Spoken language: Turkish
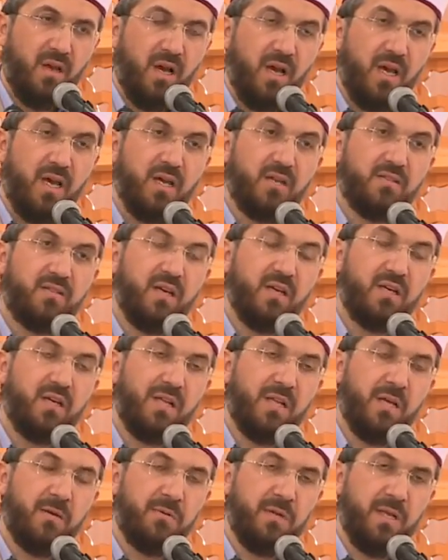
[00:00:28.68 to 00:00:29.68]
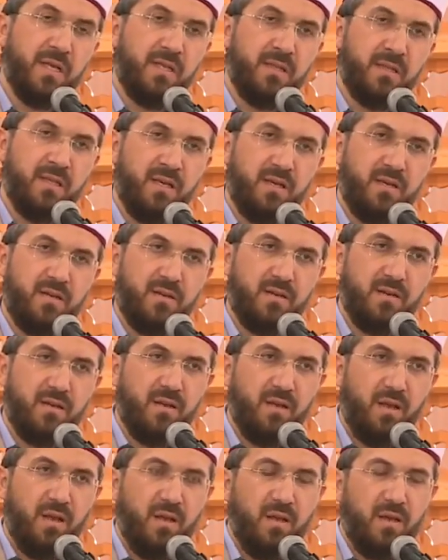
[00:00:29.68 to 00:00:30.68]
ayakta kalabilenler,
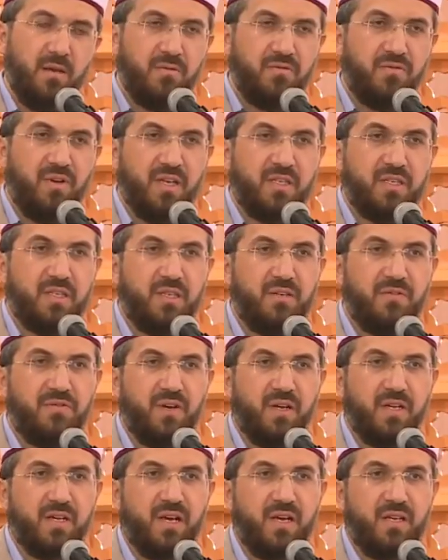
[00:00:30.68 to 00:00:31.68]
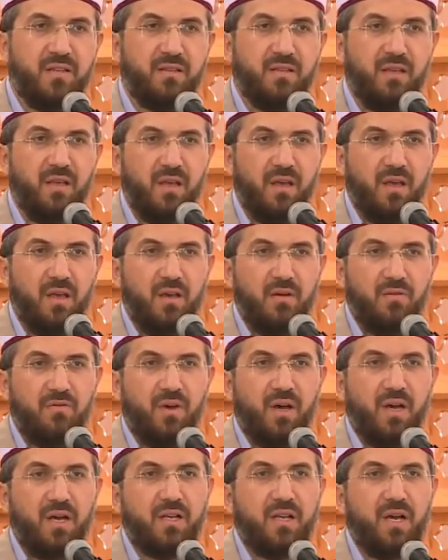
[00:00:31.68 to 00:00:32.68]
fakir fakat
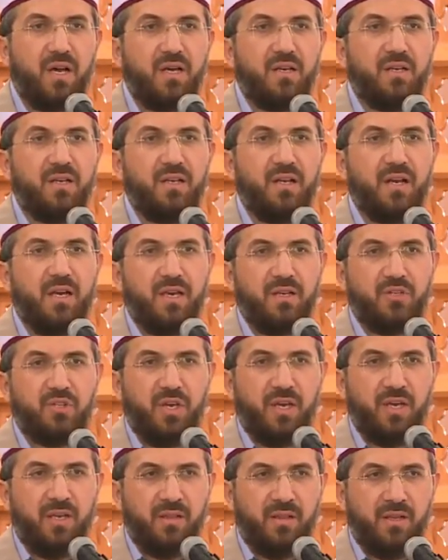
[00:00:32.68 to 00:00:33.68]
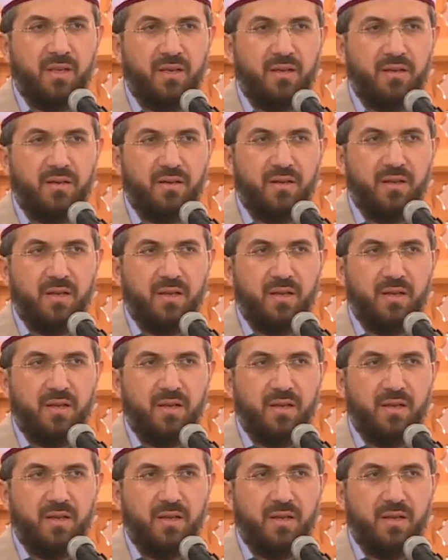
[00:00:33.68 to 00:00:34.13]
vakarıyla yaşayanlar,